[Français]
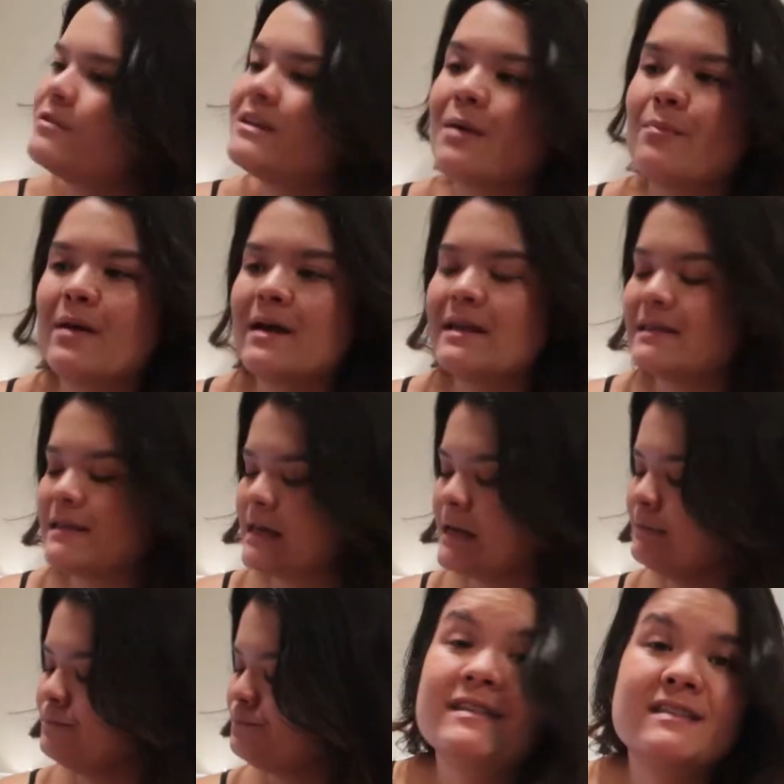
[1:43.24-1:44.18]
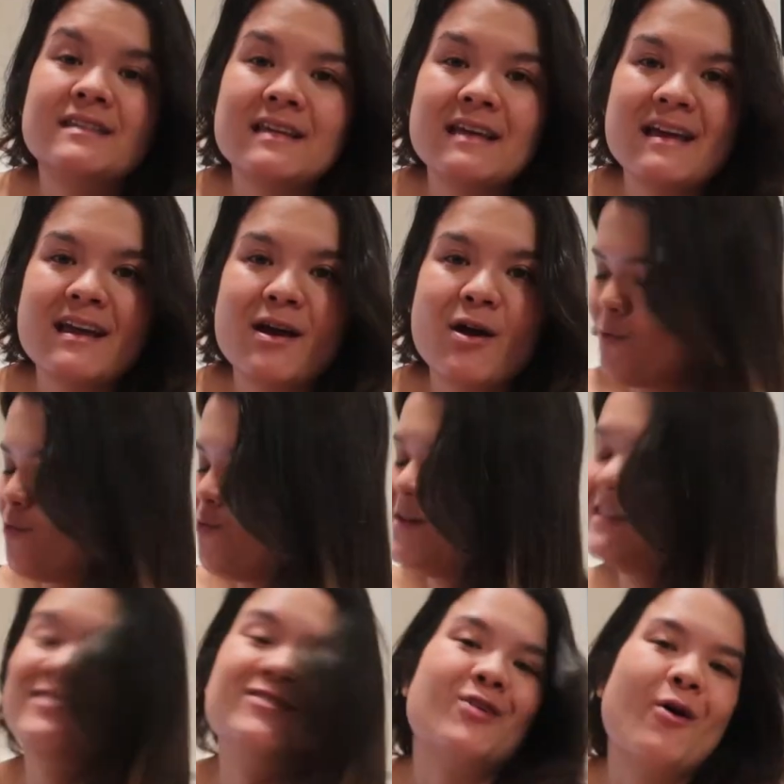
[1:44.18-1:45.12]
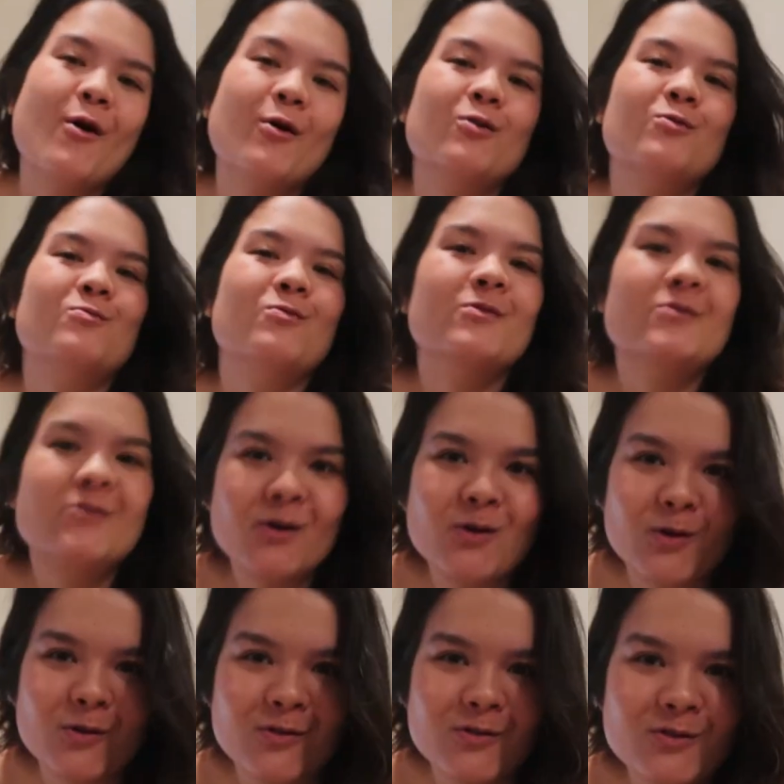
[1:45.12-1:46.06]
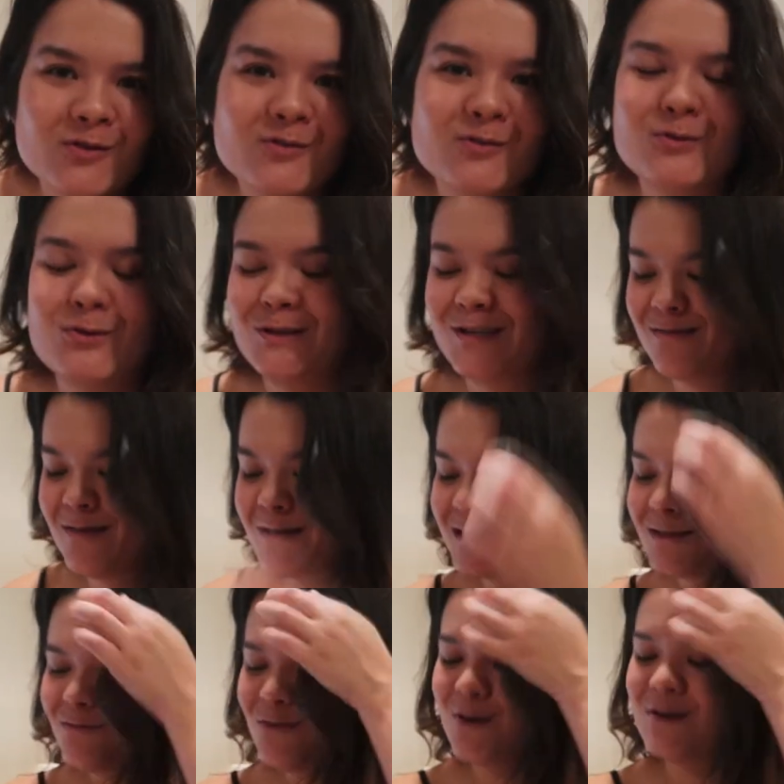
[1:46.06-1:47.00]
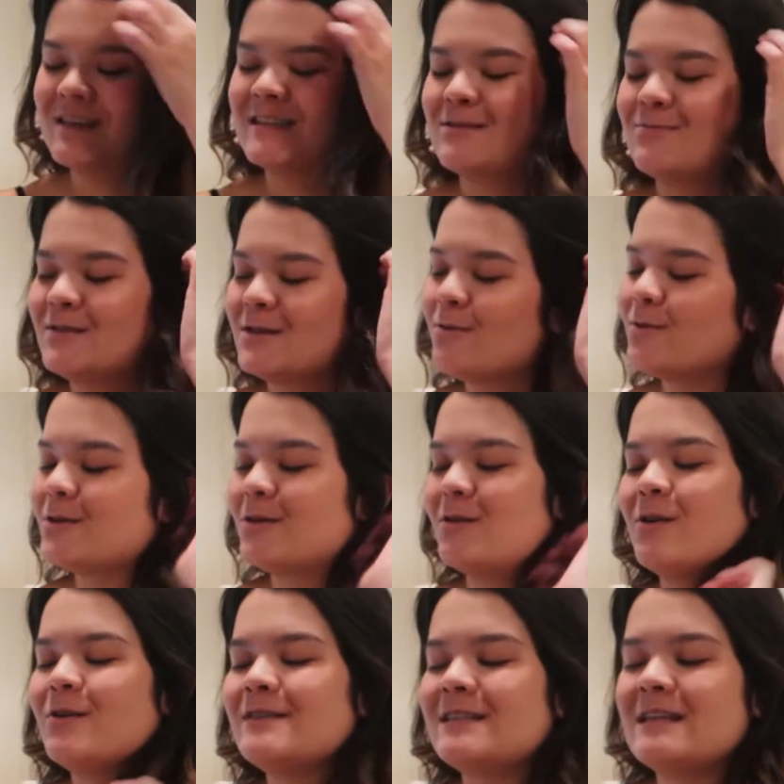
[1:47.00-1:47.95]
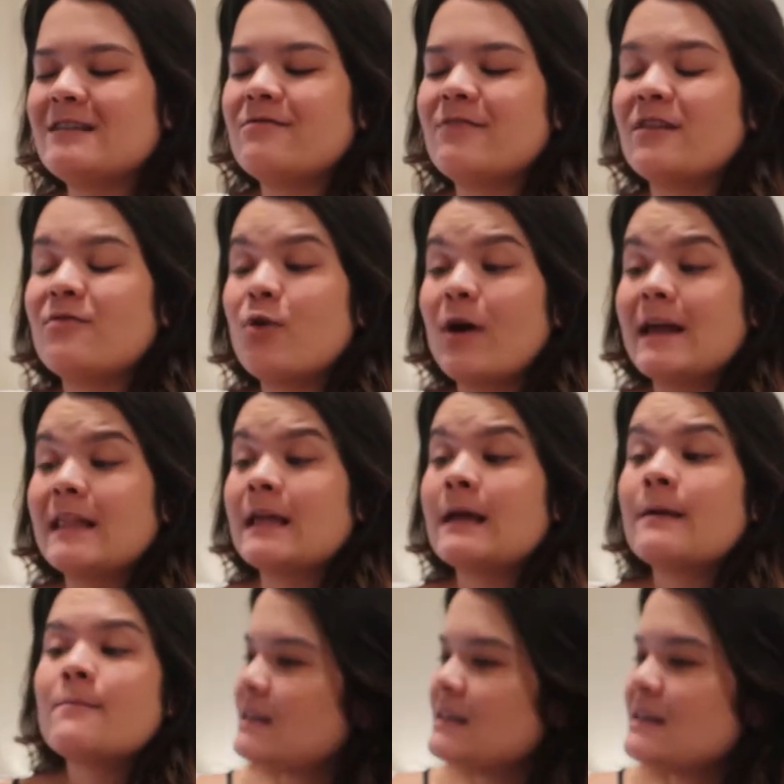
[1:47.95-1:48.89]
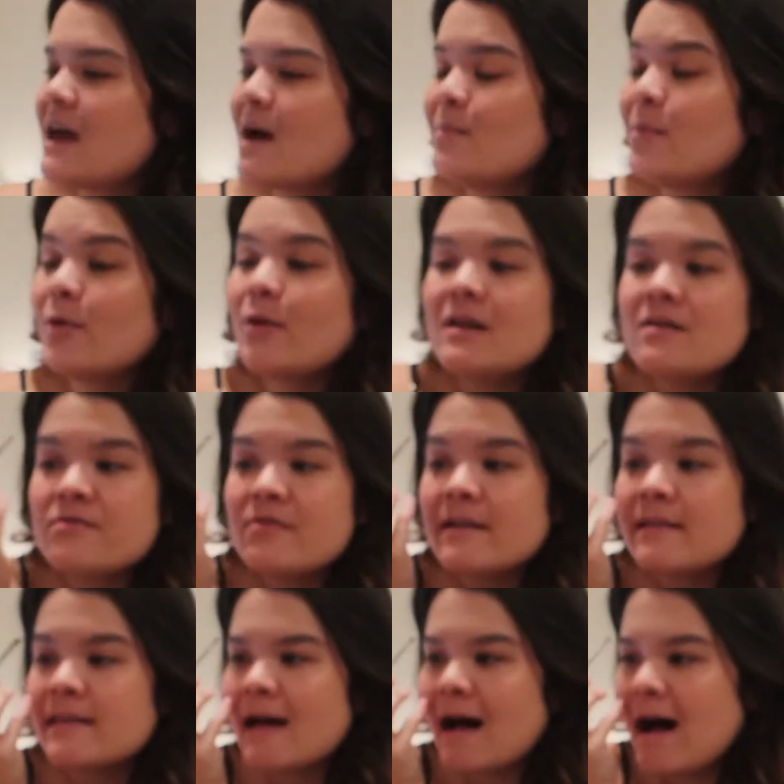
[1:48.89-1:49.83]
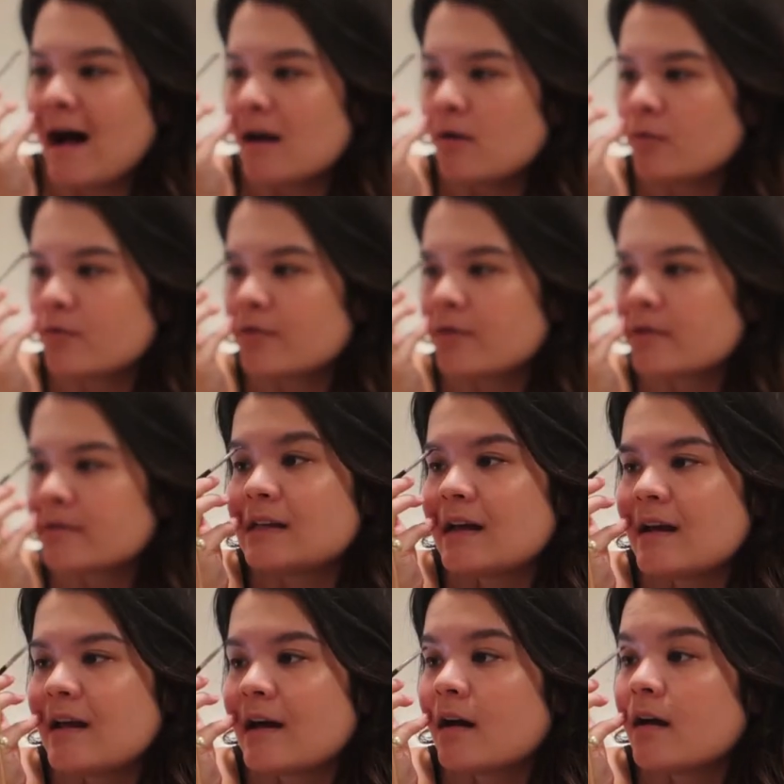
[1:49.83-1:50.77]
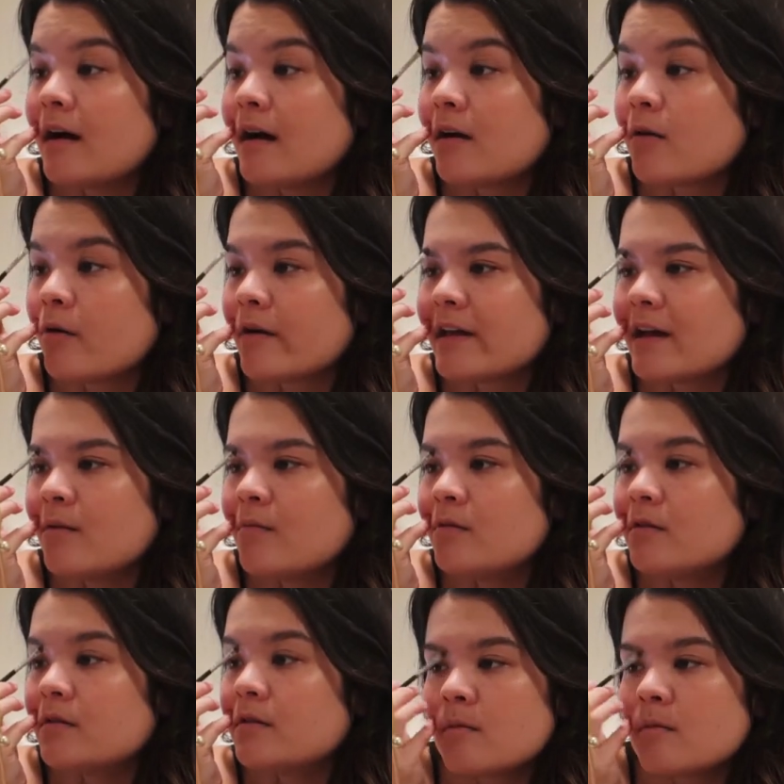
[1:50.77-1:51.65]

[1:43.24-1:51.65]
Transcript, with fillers: on n'y a pas été. C'est Winter Wonderland. Donc je sais pas si vous connaissez Winter Wonderland, c'est une fête foraine qu'il y a pendant les fêtes à Londres, qui a l'air incroyable.